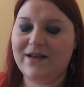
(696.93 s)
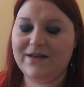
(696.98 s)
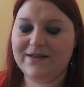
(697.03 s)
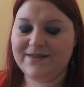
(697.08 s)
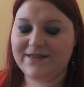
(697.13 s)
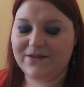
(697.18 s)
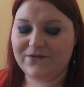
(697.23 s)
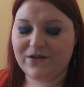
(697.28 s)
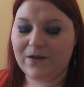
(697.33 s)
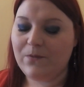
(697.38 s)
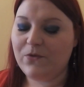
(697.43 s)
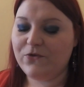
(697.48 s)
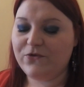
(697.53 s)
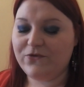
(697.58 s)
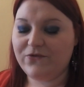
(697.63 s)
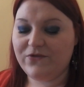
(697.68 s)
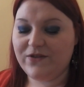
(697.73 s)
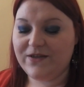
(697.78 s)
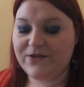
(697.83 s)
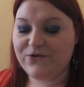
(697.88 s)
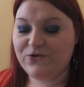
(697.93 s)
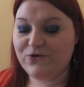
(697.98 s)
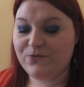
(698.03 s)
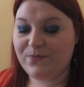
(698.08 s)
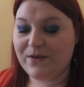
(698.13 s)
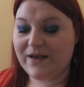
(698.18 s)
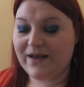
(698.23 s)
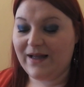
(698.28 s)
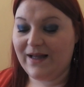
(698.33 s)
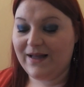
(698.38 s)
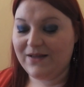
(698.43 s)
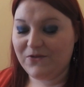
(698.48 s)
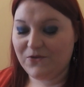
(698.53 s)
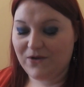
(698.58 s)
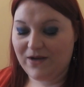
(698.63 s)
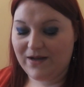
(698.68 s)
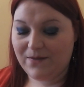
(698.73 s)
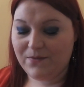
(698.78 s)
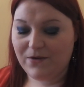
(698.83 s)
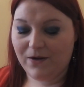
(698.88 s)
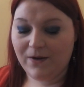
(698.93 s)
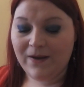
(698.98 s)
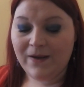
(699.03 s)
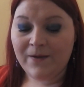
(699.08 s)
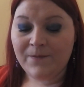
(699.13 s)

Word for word: c'est vraiment une fille super adorable.